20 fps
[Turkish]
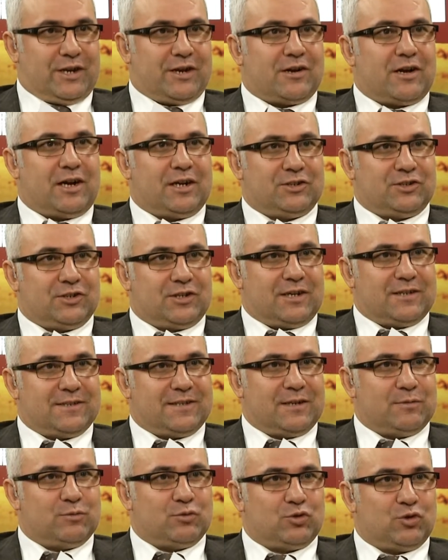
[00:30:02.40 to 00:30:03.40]
karşı
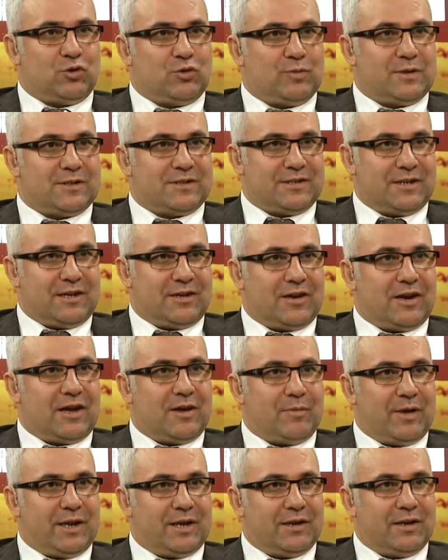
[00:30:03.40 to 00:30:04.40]
kazanmış olmasına
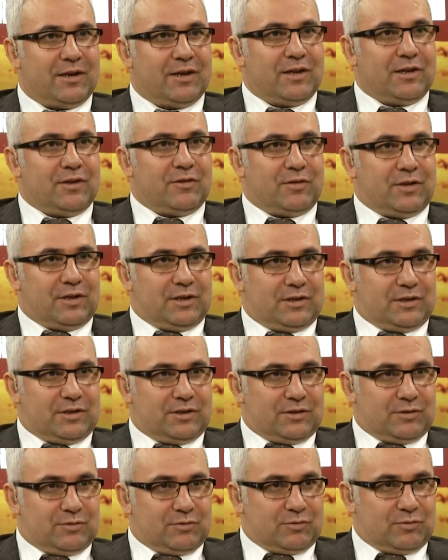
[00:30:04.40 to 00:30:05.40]
rağmen e,
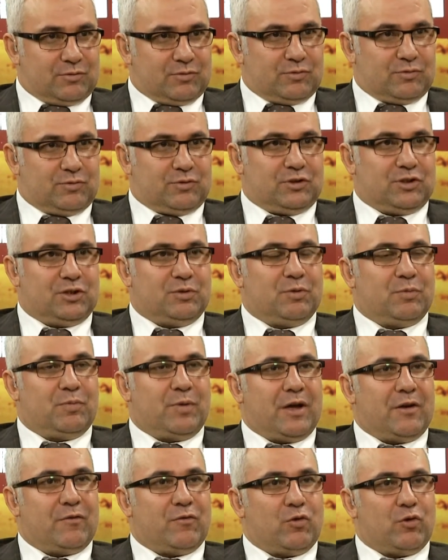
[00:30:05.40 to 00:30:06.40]
iyi bir
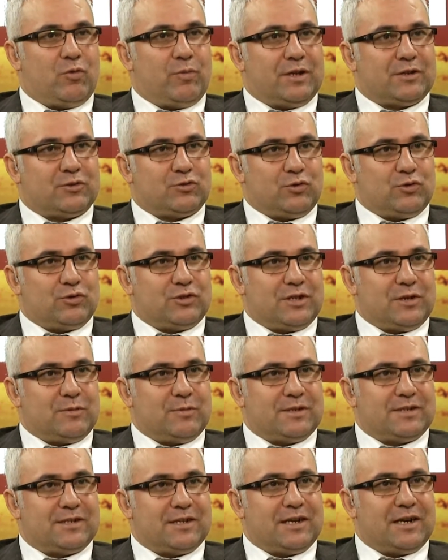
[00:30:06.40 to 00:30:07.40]
performans
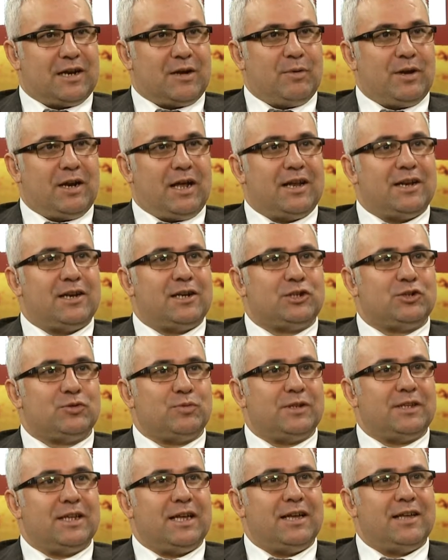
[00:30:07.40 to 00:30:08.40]
göstermesine rağmen
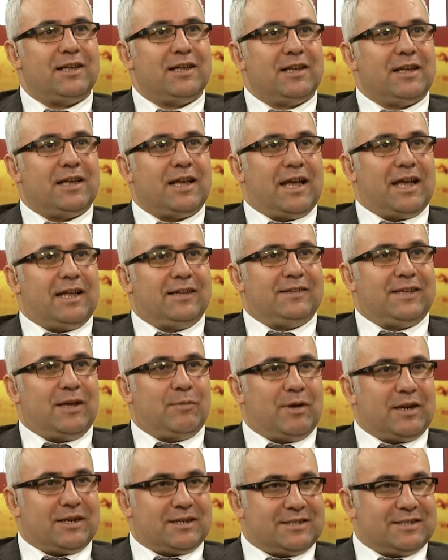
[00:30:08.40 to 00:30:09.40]
anlaşmada en
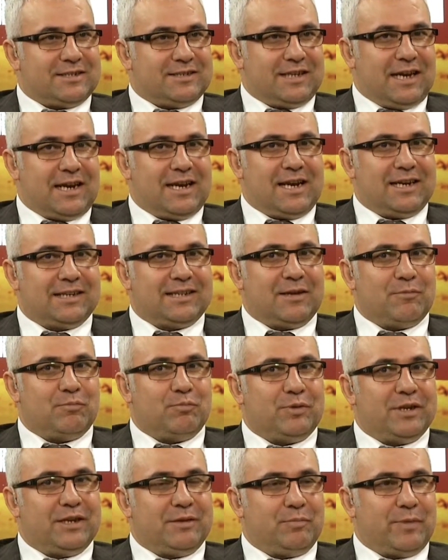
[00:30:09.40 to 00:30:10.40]
temel
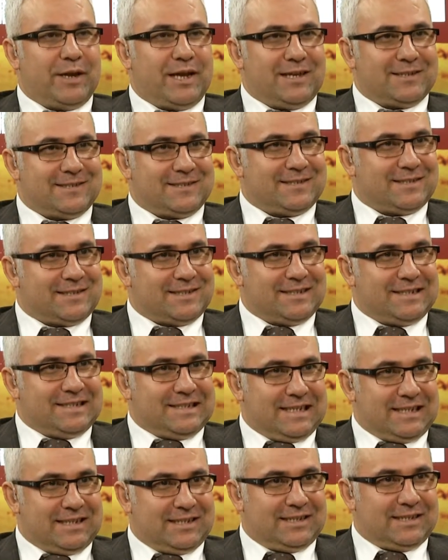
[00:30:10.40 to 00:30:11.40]
kriterlerden biri beyaz ırkın
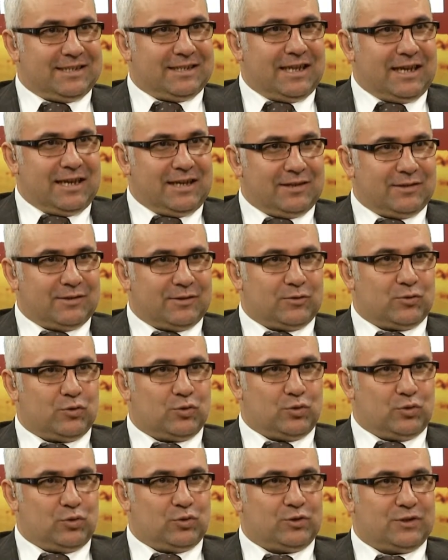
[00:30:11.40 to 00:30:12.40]
yanında
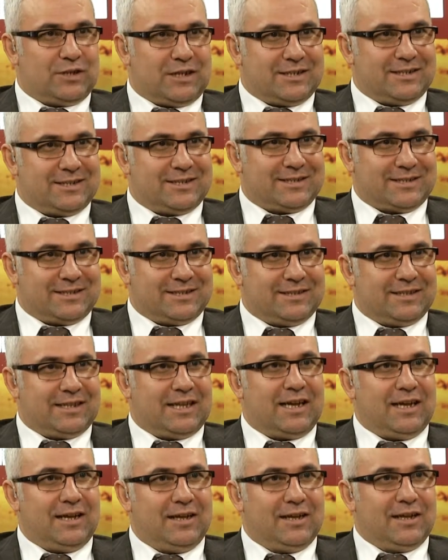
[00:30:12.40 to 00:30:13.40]
doğulu sarı ırkın
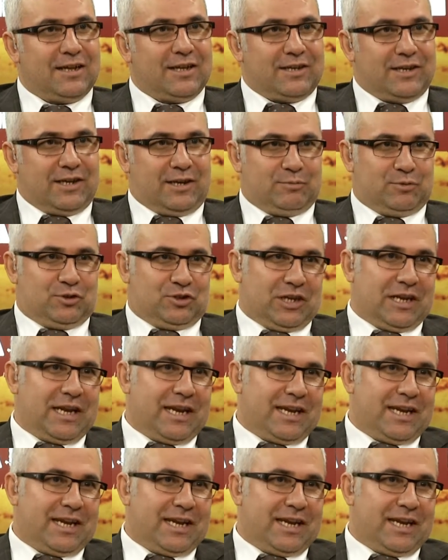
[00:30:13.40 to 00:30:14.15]
da ya bir şeyler